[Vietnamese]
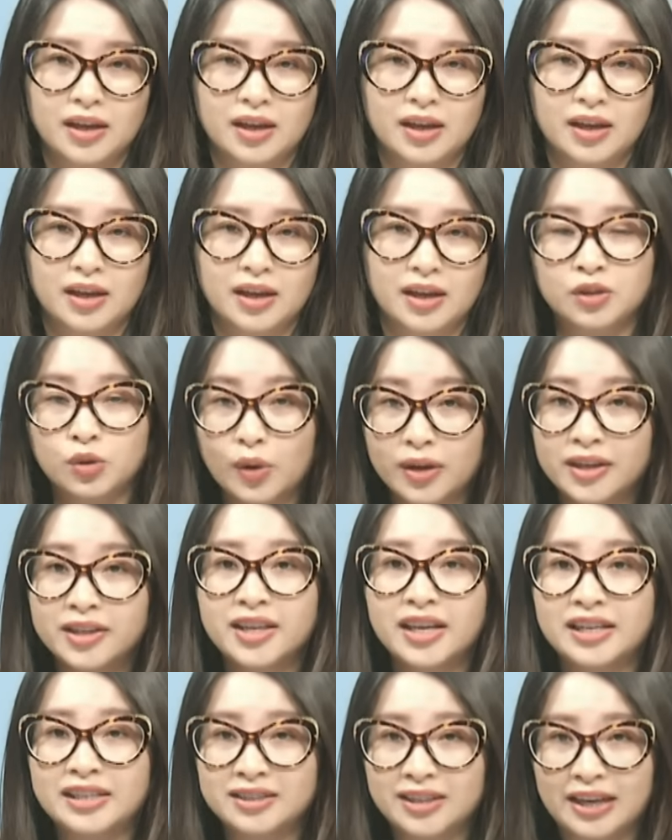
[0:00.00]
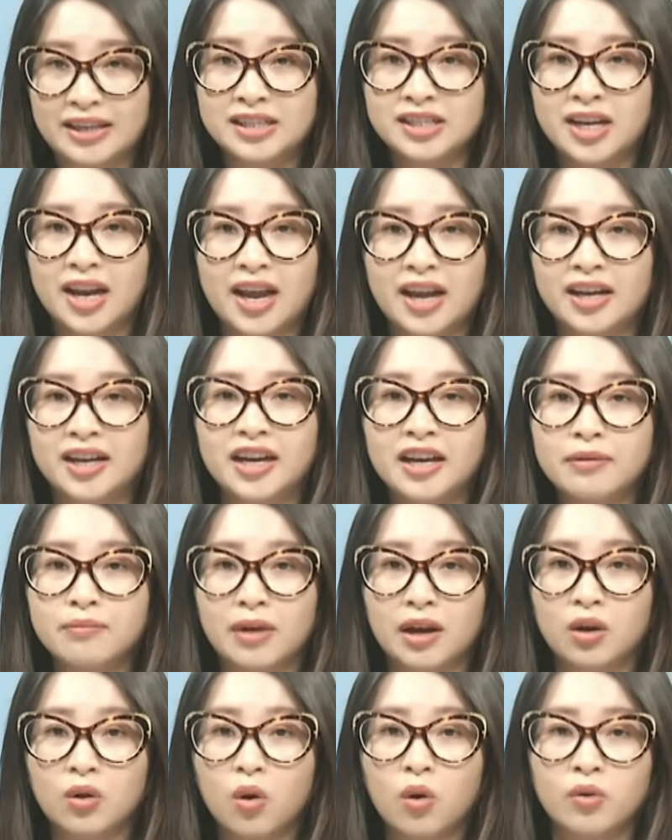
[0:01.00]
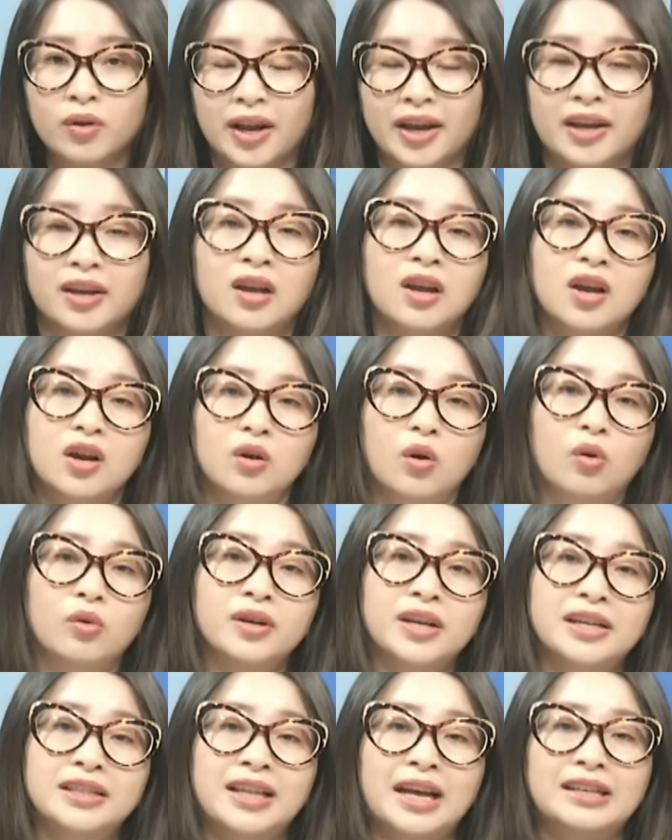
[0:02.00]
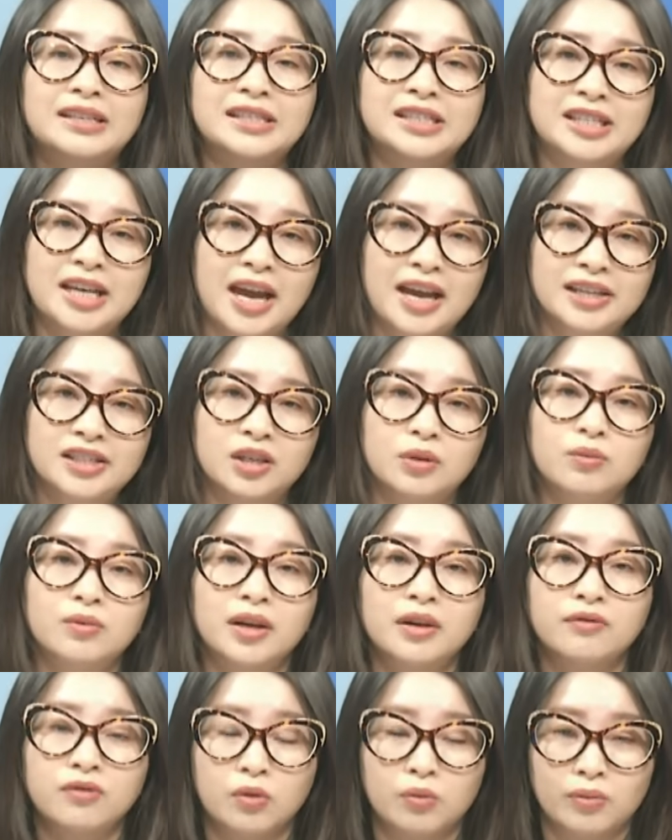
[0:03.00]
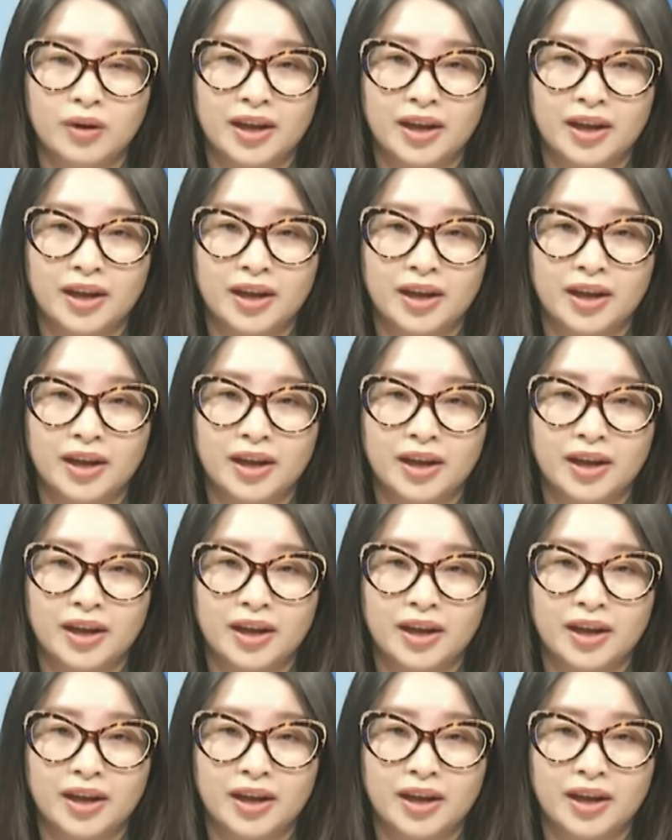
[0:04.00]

uh, chuyện gì xảy ra khi mà cô này cổ đi thanh tra trong cái vùng